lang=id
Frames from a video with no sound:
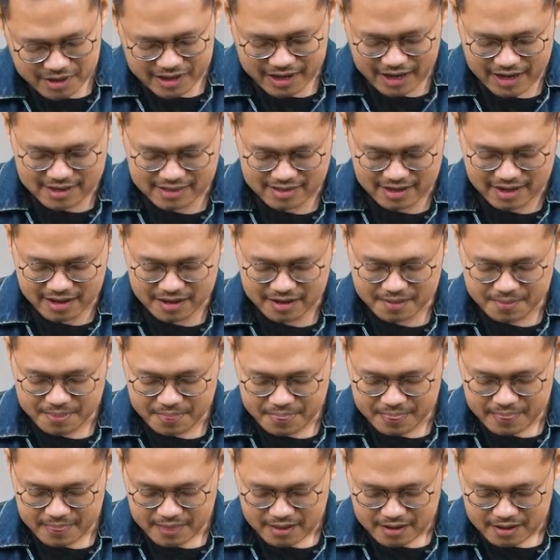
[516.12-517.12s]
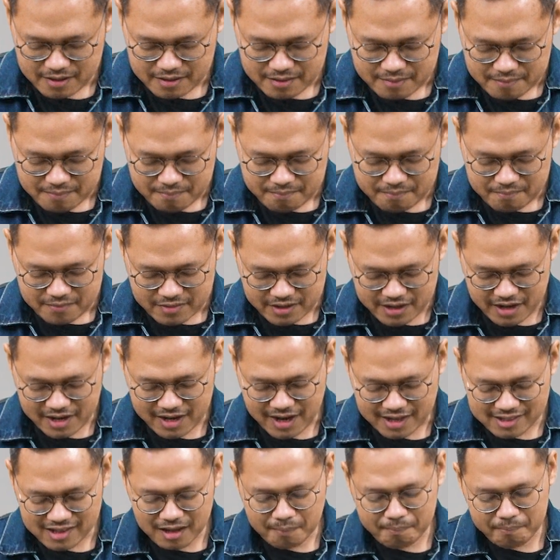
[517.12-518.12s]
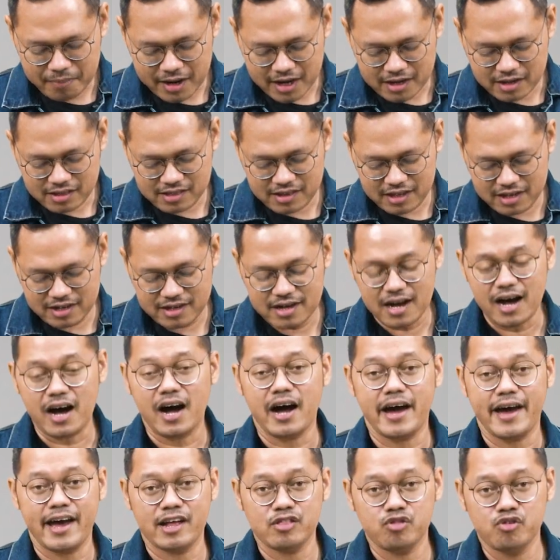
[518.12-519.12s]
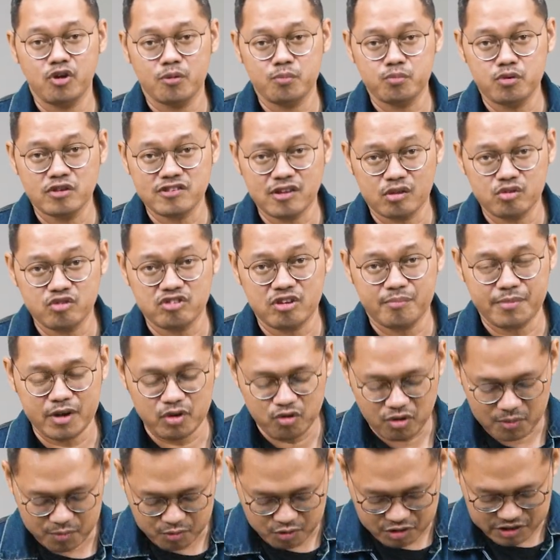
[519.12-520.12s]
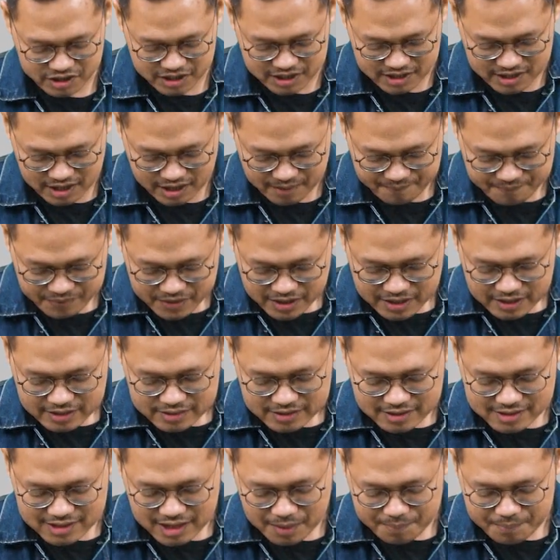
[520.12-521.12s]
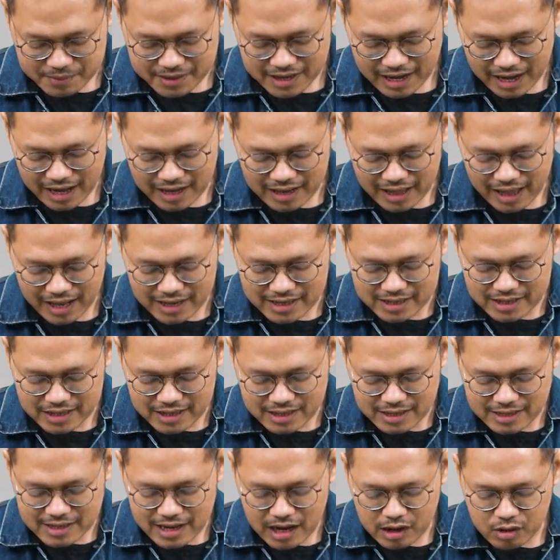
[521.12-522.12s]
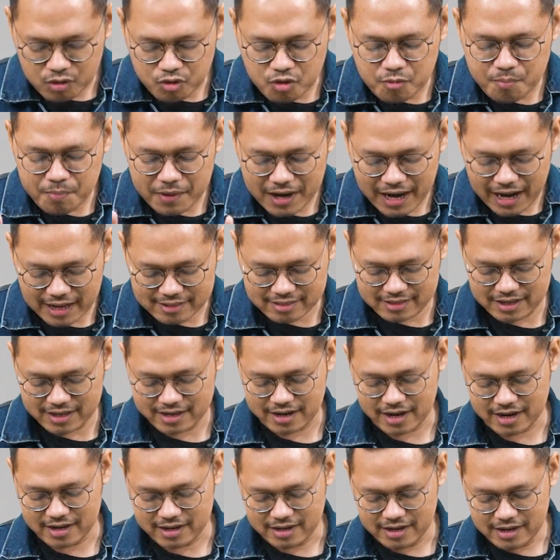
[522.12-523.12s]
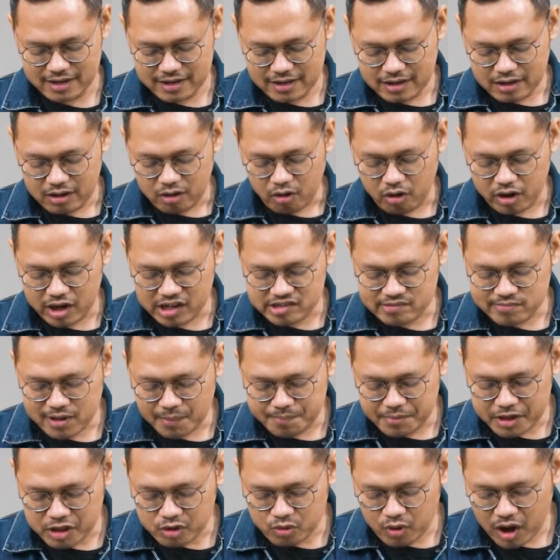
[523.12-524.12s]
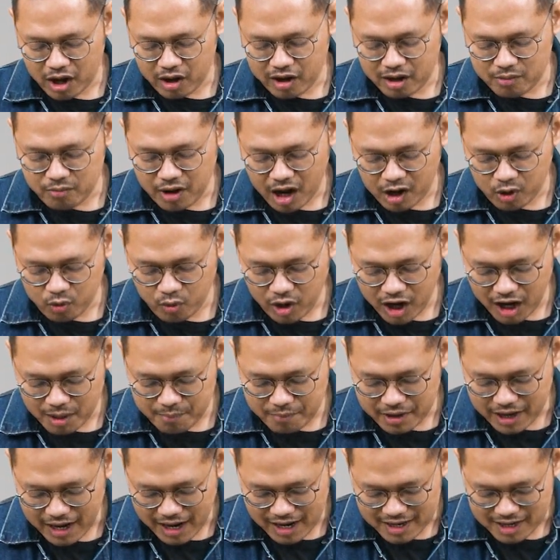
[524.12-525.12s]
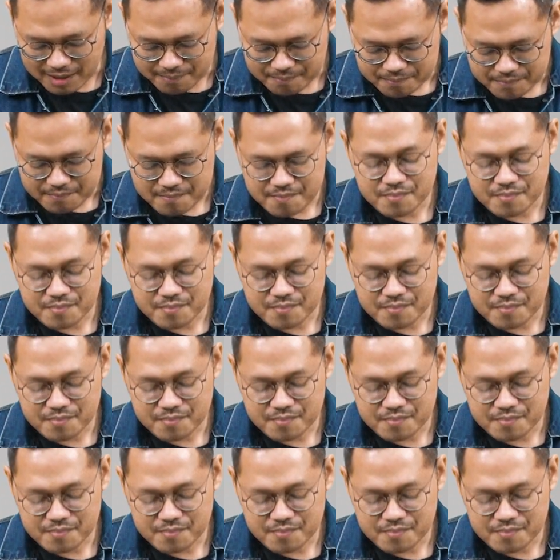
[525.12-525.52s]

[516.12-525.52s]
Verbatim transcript: berkata di Ratapan 3 ayat 21 23. Tetapi hal-hal ini yang kuperhatikan, oleh sebab itu aku akan berharap